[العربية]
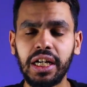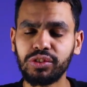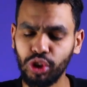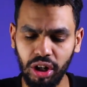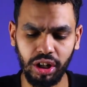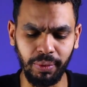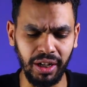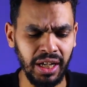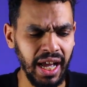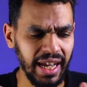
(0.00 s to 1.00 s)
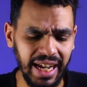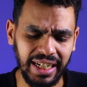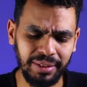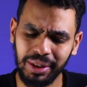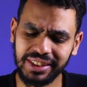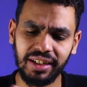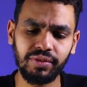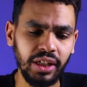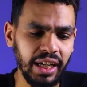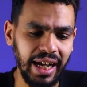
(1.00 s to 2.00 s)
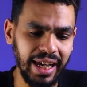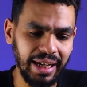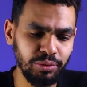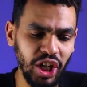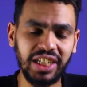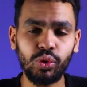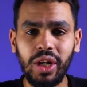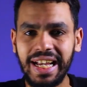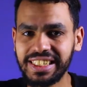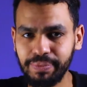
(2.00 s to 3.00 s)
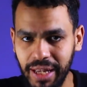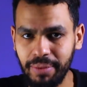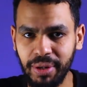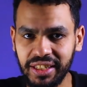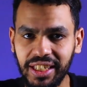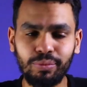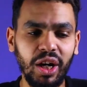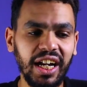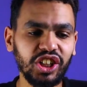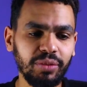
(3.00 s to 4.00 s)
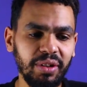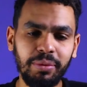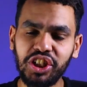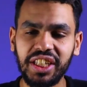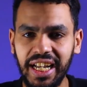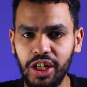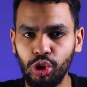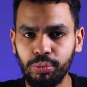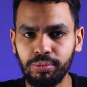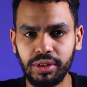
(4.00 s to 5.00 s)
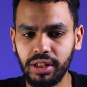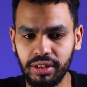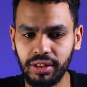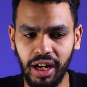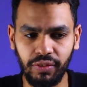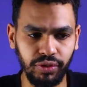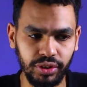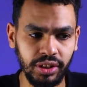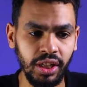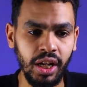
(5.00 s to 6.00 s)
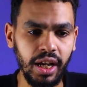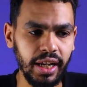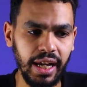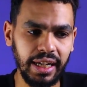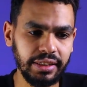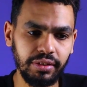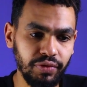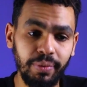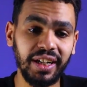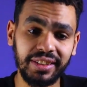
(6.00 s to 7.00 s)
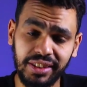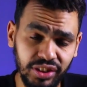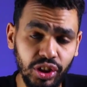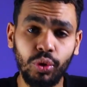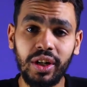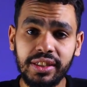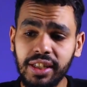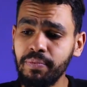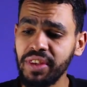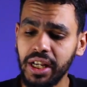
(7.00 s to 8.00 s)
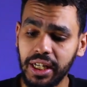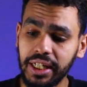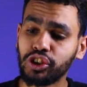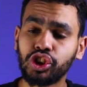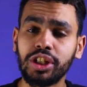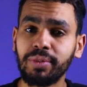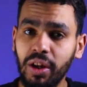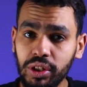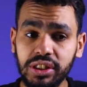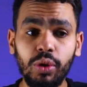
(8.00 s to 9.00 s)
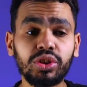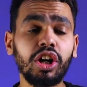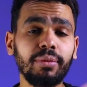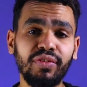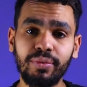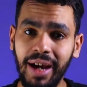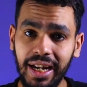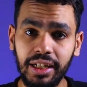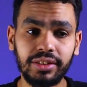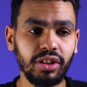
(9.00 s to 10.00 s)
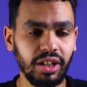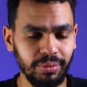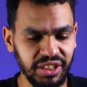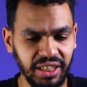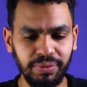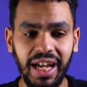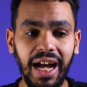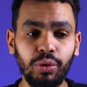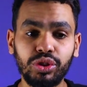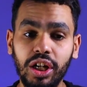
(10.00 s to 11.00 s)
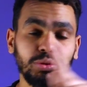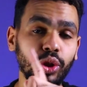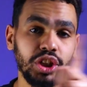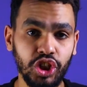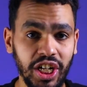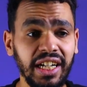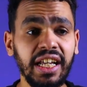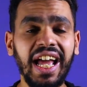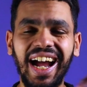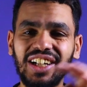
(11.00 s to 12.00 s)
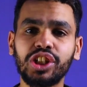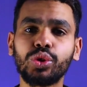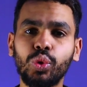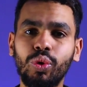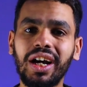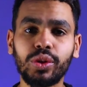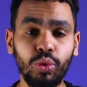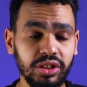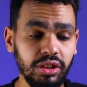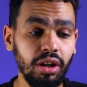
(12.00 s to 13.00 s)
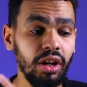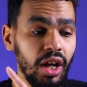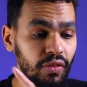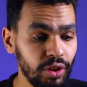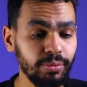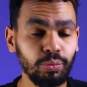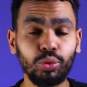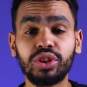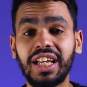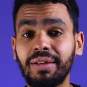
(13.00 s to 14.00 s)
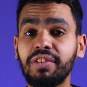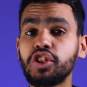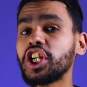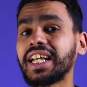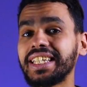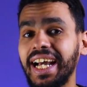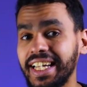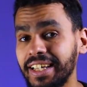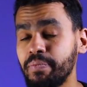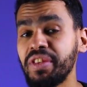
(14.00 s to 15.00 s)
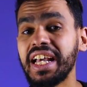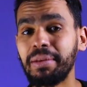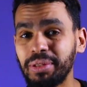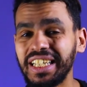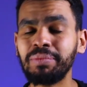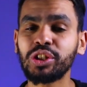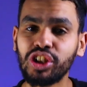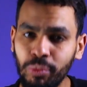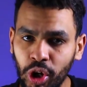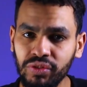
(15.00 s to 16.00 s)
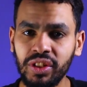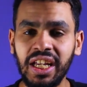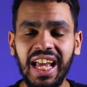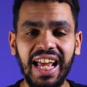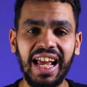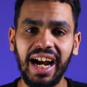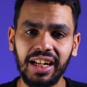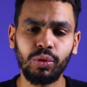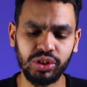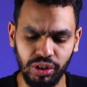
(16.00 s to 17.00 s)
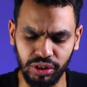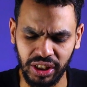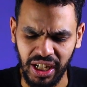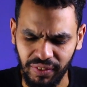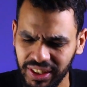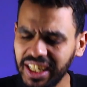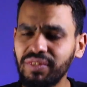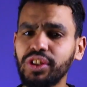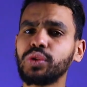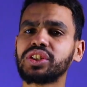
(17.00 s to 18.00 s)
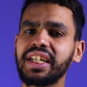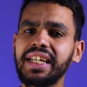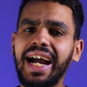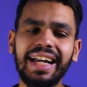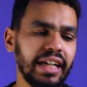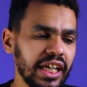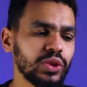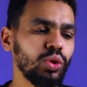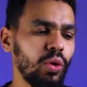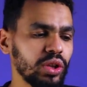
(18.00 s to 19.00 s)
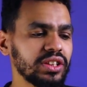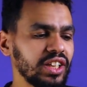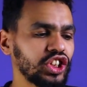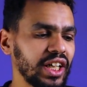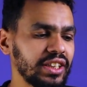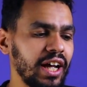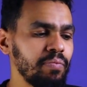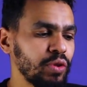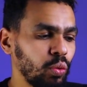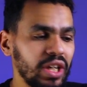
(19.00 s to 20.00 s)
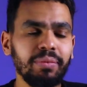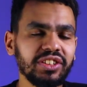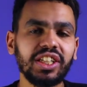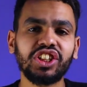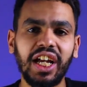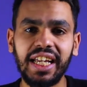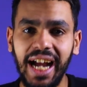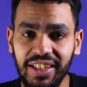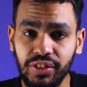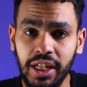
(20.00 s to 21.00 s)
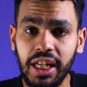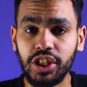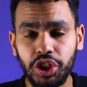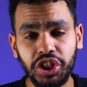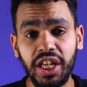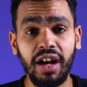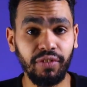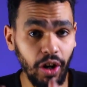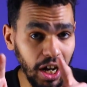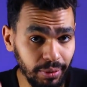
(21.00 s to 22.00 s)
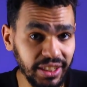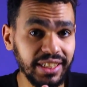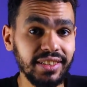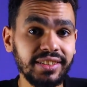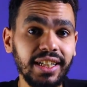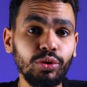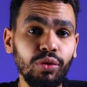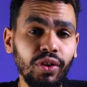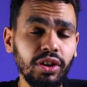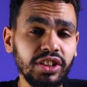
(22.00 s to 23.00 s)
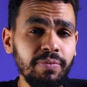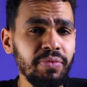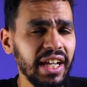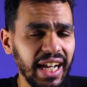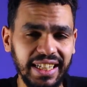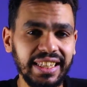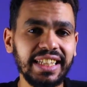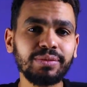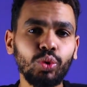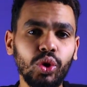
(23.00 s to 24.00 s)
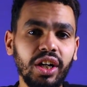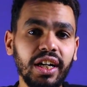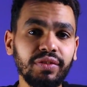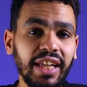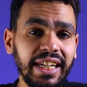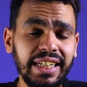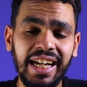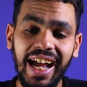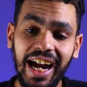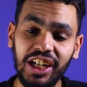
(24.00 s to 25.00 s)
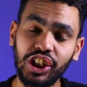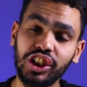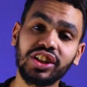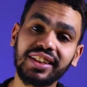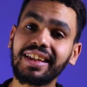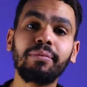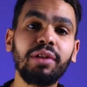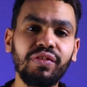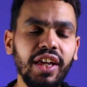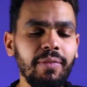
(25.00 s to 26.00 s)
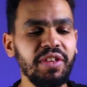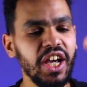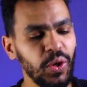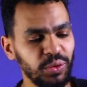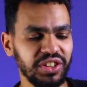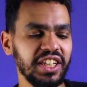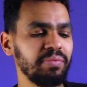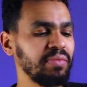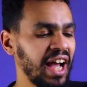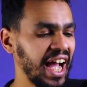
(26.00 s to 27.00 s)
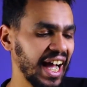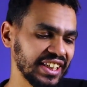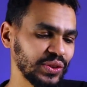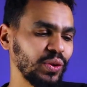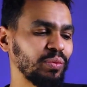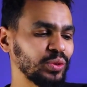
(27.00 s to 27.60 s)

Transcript: آه، تجربها يعني مثلا يعني مش عايز اقول اسماء براندات معينه عشان ما نعملش دعايه ليهم آه، على الفاضي يعني في براندات كتير كويسه انك تشتري منها وصله وتجربها في المحل تجرب الداتا بتاعها وتجرب سرعه الشحن عشان تكون واخد وصله في المضمون ده كمان في شركات حاليا بتعمل ضمان آه، على الوصلات فده كان فيديو سريع عن اسوا وصله اشتريتها وليه ما انصحش اي حد يشتريها فلو عجبتك السلسله دي والفقره دي اكيد لازم تقول رايك في تعليق عشان نقدر نكمل فيها ونجيب اسوا